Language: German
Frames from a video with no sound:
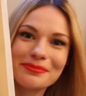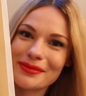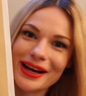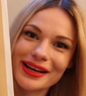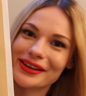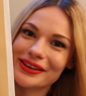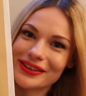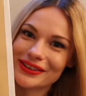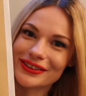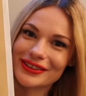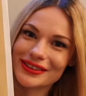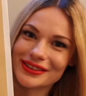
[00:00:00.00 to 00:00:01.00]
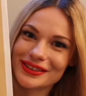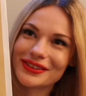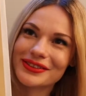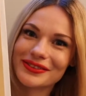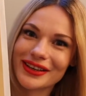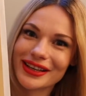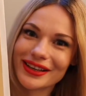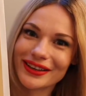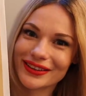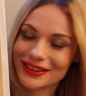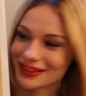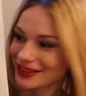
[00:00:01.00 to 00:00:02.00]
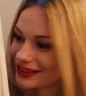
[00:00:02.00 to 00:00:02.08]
Michael Kors, oh mein Gott.